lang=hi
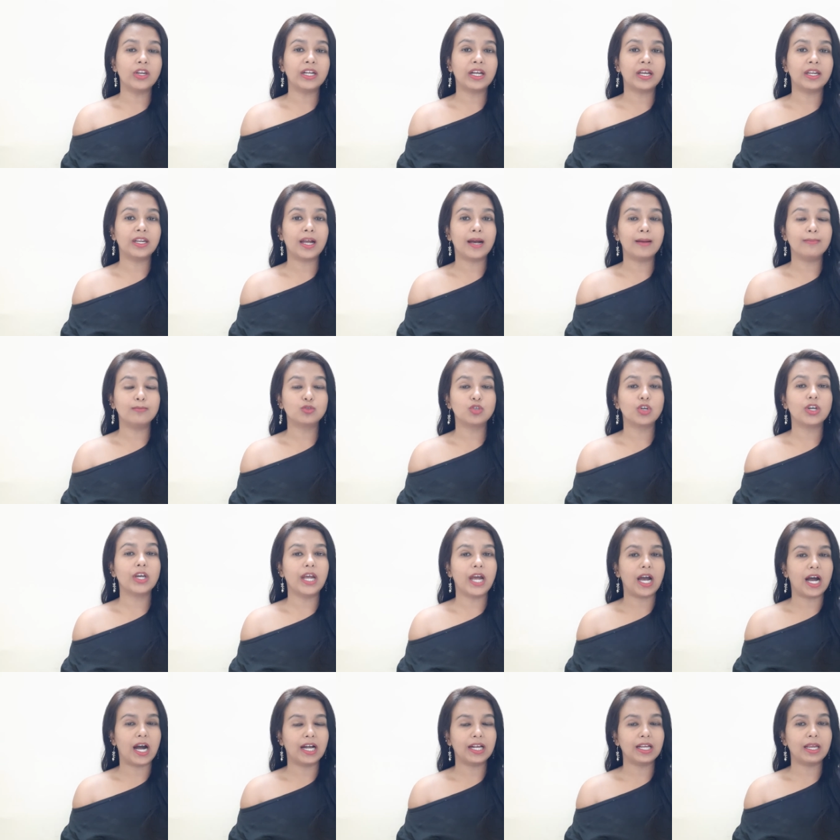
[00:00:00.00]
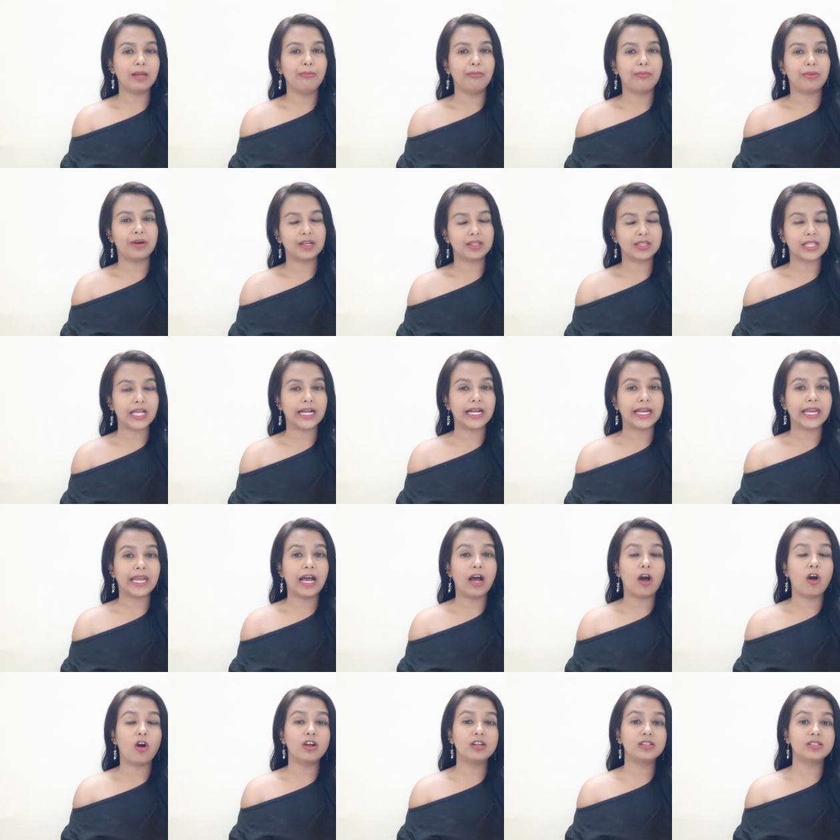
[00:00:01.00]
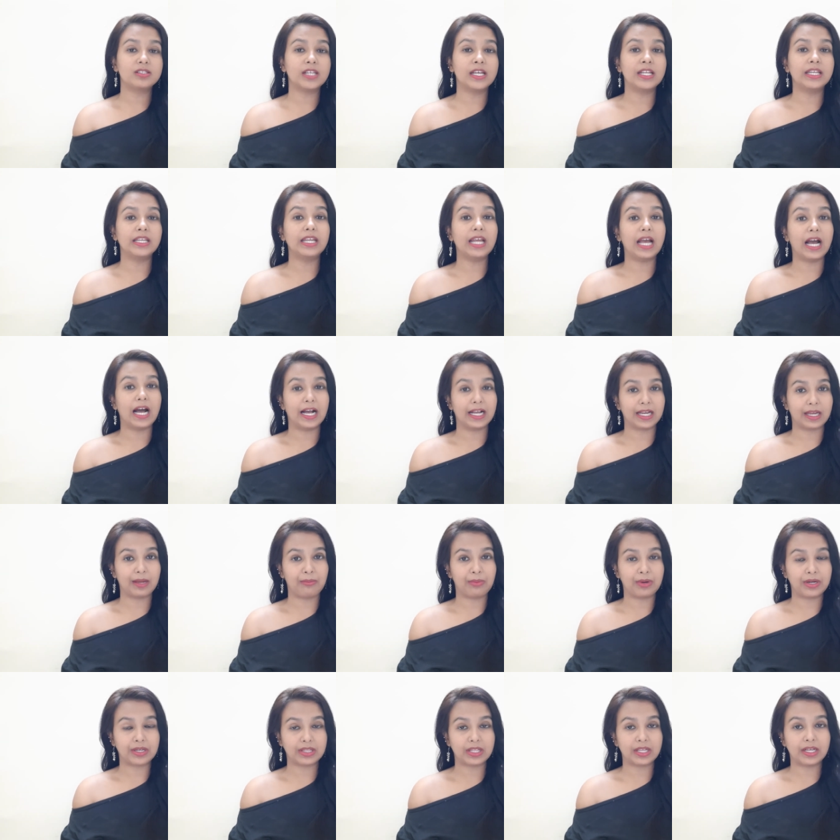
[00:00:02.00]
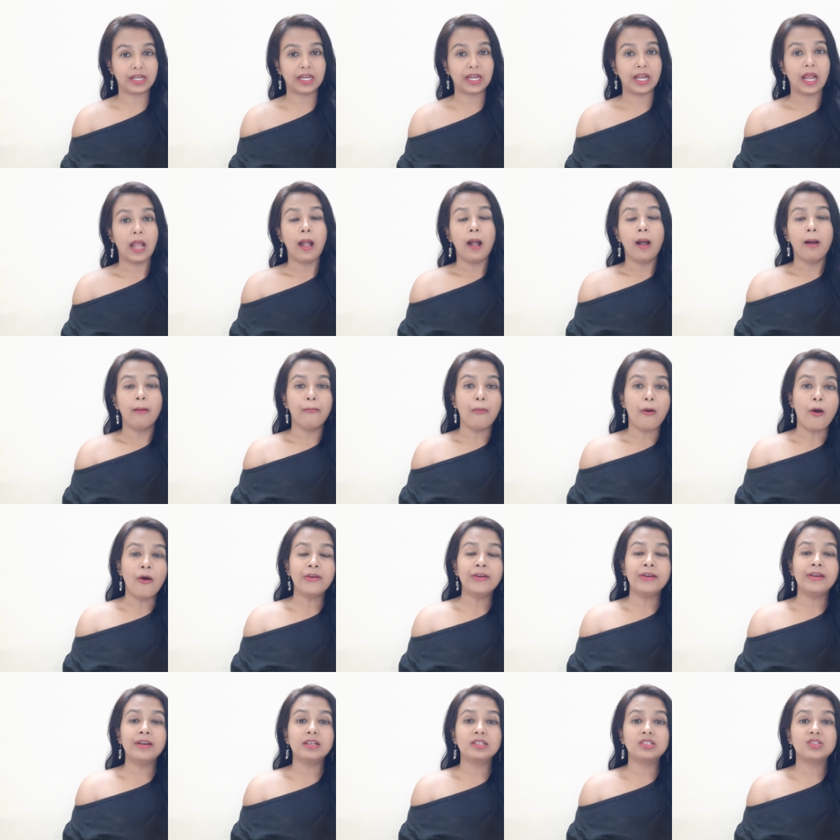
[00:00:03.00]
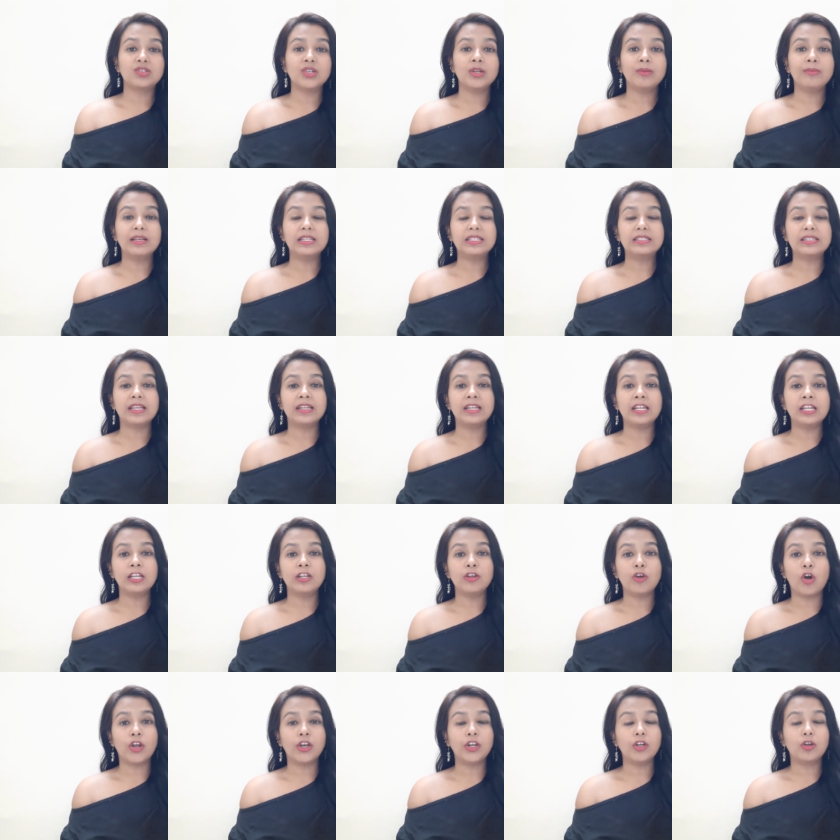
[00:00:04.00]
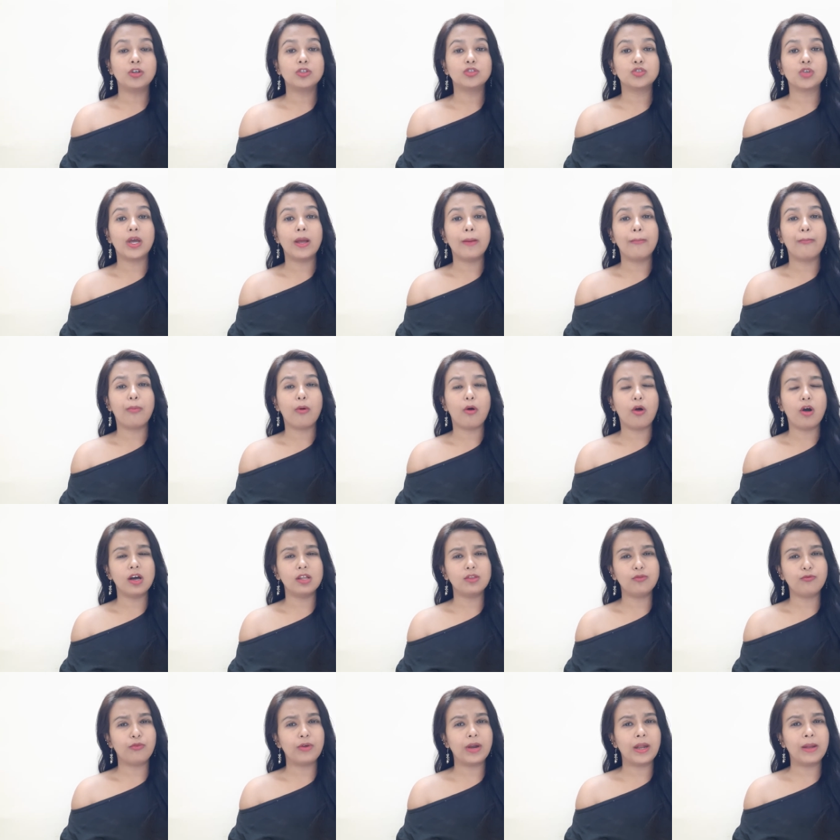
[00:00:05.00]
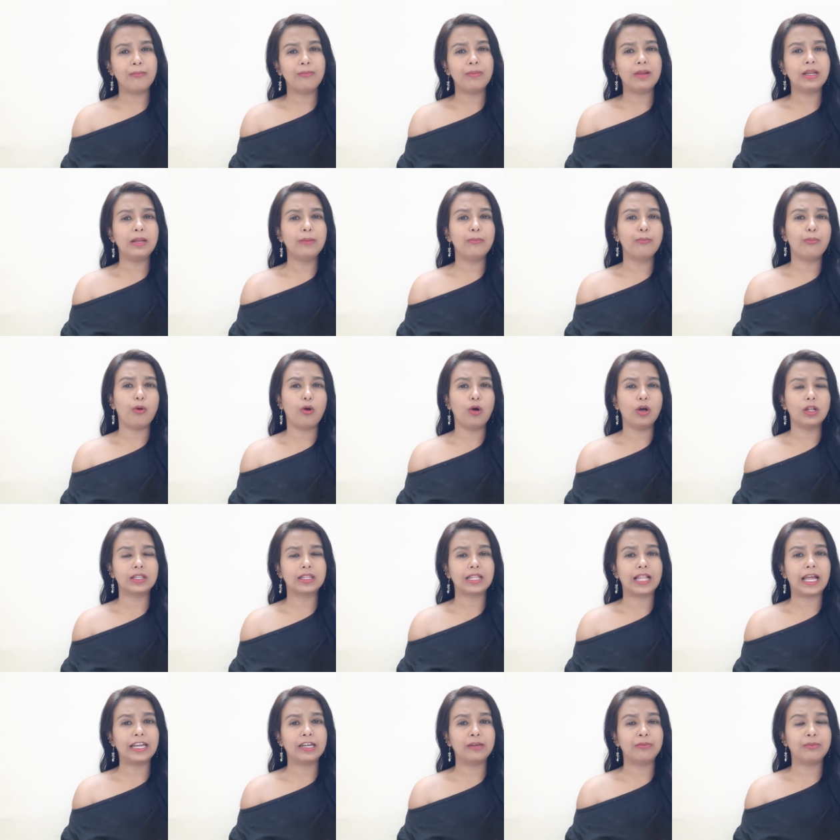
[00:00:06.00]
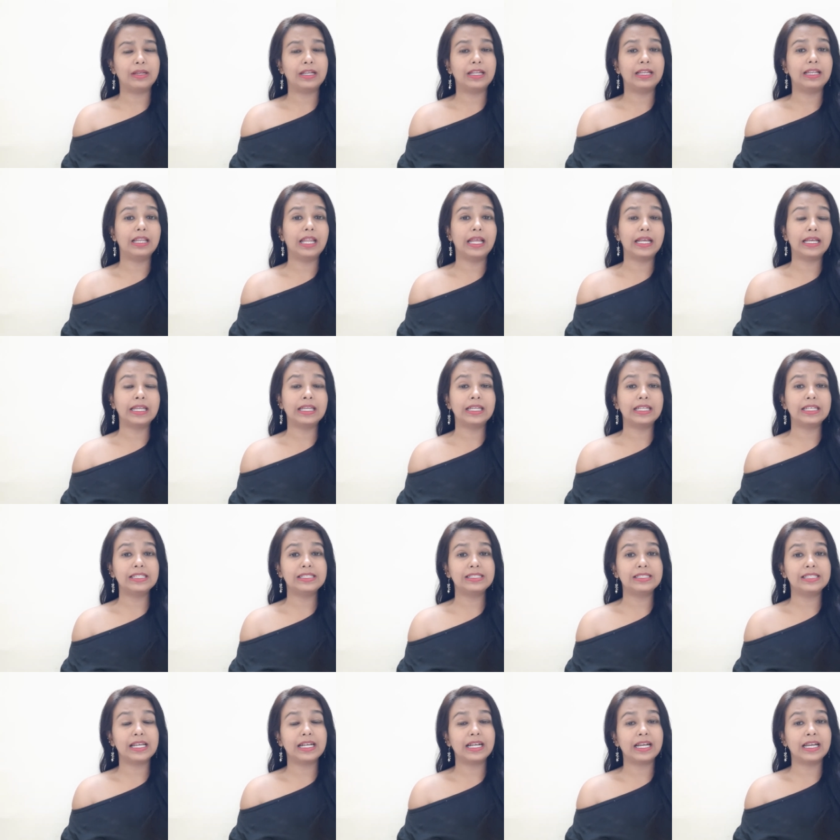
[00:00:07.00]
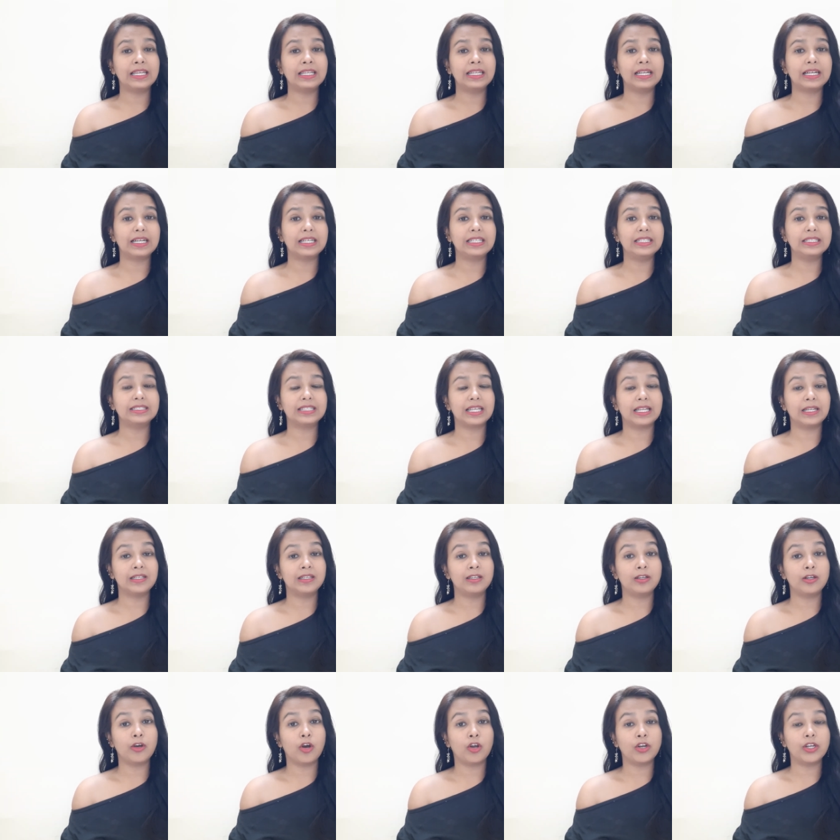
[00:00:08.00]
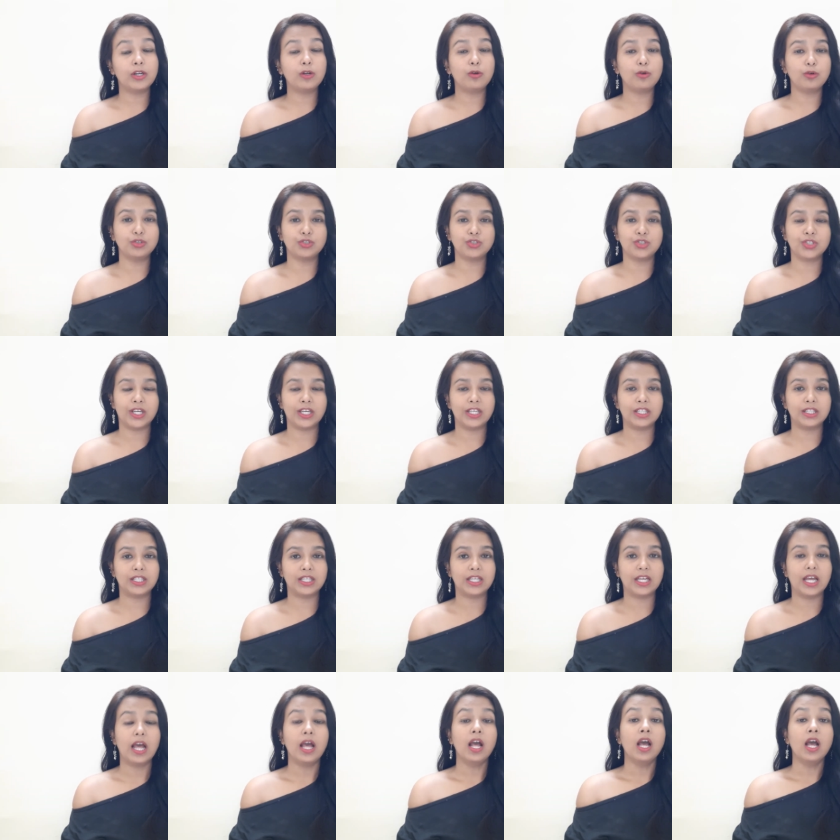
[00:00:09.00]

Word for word: का नाम जो है आगे बढ़ता गया और सनी आगे बढ़ती गई पॉर्न इंडस्ट्री में सनी लियोनी को जो है बहुत फ्रेम मिली बहुत लाइट मिली लेकिन इससे कहीं ना कहीं सनी लियोनी खुश नहीं थी